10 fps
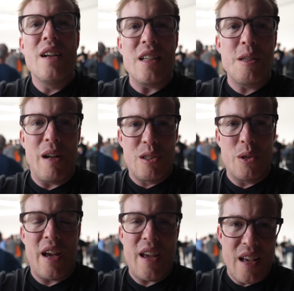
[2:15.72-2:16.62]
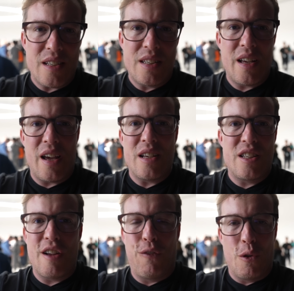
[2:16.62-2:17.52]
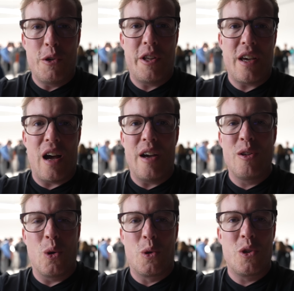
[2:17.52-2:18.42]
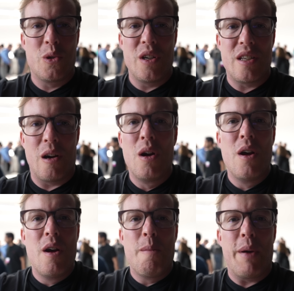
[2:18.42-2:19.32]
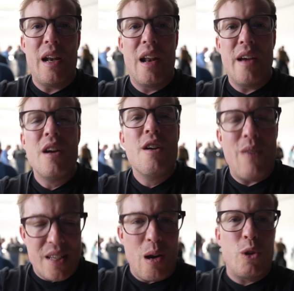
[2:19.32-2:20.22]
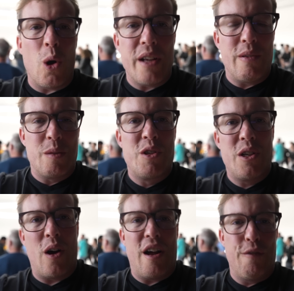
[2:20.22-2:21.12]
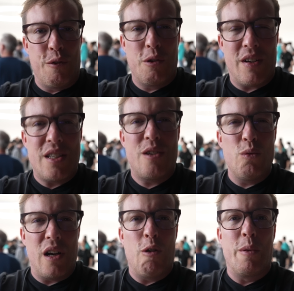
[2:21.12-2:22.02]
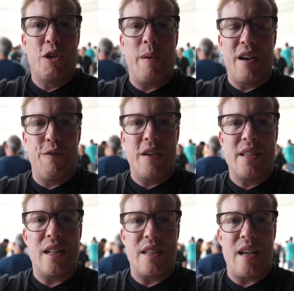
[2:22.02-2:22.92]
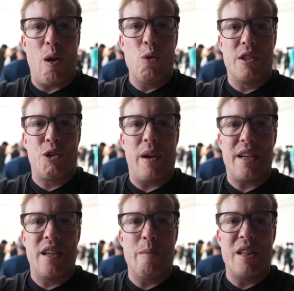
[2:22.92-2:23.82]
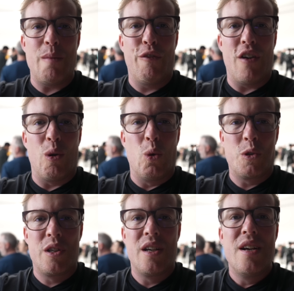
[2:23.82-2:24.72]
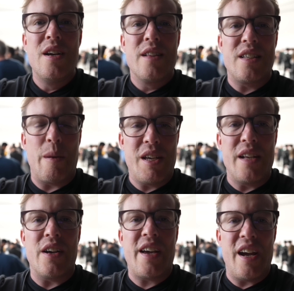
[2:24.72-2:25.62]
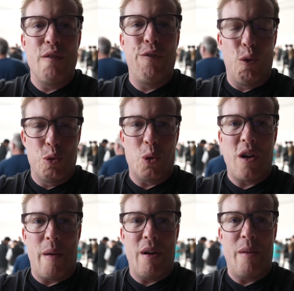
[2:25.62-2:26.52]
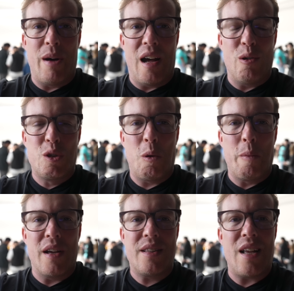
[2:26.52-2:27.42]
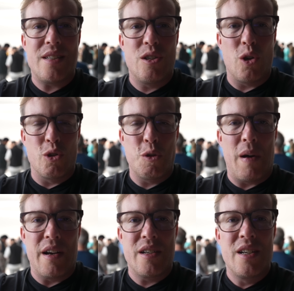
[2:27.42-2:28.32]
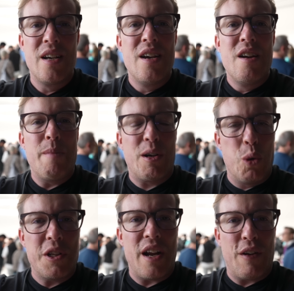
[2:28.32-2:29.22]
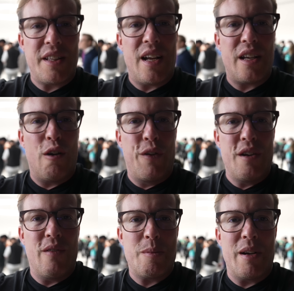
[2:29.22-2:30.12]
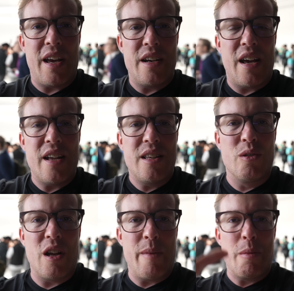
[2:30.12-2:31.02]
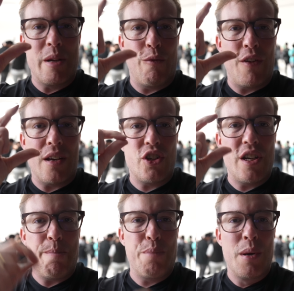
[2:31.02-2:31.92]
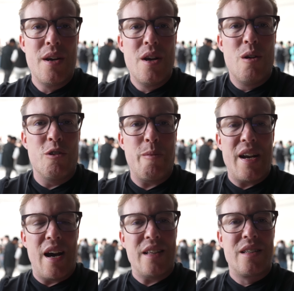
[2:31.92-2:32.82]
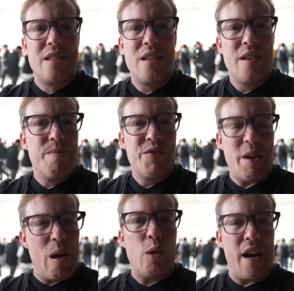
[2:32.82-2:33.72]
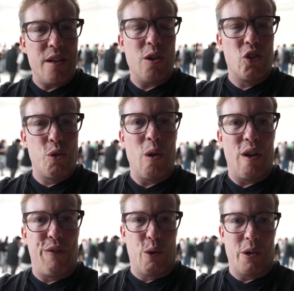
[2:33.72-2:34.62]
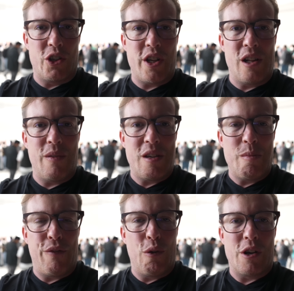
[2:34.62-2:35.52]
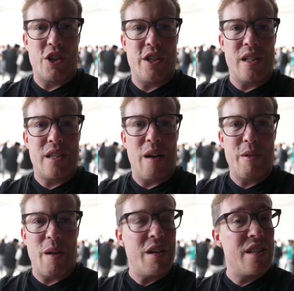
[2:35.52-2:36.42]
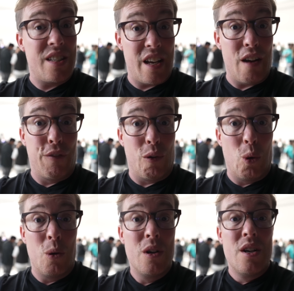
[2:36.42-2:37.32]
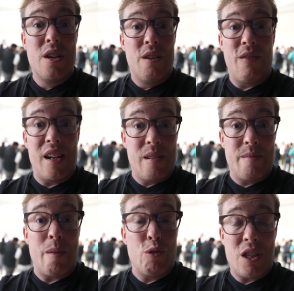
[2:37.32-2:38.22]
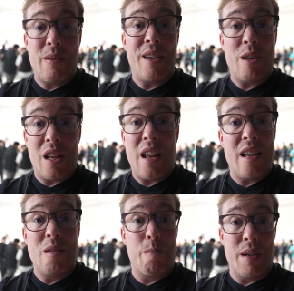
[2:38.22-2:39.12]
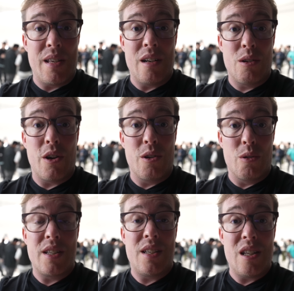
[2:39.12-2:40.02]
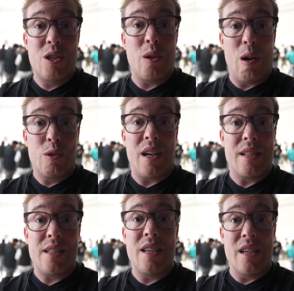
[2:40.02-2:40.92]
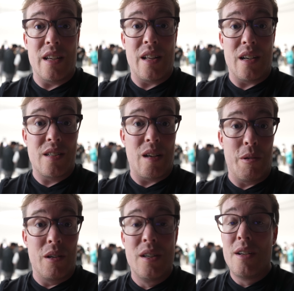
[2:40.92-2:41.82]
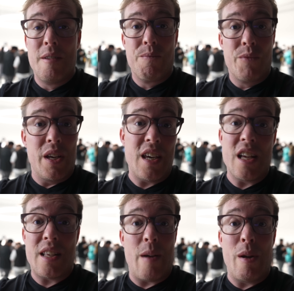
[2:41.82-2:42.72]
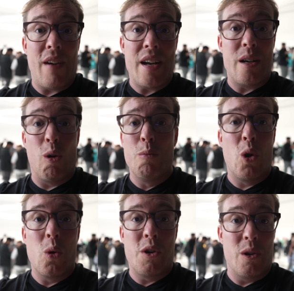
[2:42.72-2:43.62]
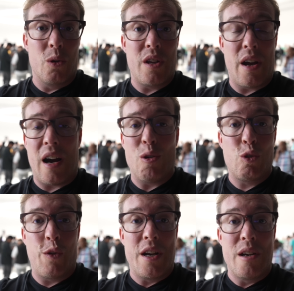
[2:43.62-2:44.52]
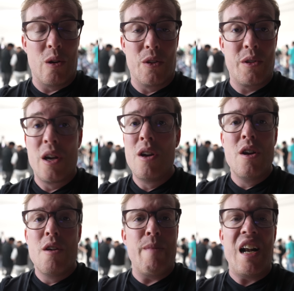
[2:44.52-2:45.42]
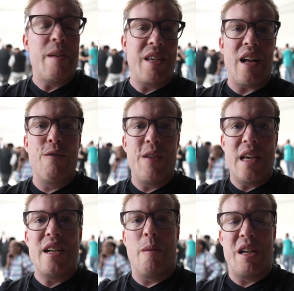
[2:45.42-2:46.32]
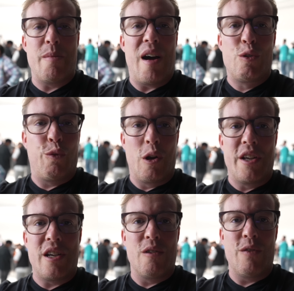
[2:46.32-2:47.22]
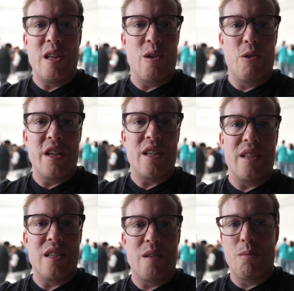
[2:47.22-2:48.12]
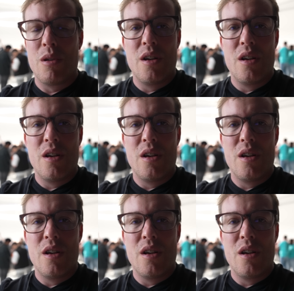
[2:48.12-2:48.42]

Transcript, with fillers: das ist mal so der erste, erste flüchtige Eindruck zu dieser Brille. Was, oh doch, etwas muss ich noch anfügen, was ich unglaublich spannend finde, ist halt das Augentracking mit Infrarot. Das habe ich ja in der Canon Fotokamera mal ausprobiert. Das ist schon spannend. Man guckt einfach darauf hin, was man gerne hätte und dann macht man mit dem Finger Schnipp und man hat's. Sie haben auch keinen Controller vorgestellt, wie ich mir vorgestellt habe. Da bin ich sehr froh, weil man muss das wirklich mit den Händen bedienen können und es sieht so aus, als ginge das. Aber ich gehe jetzt da mal weiter rumgucken und herausfinden und melde mich dann wieder mit einem ausführlichen Video, nicht an diesem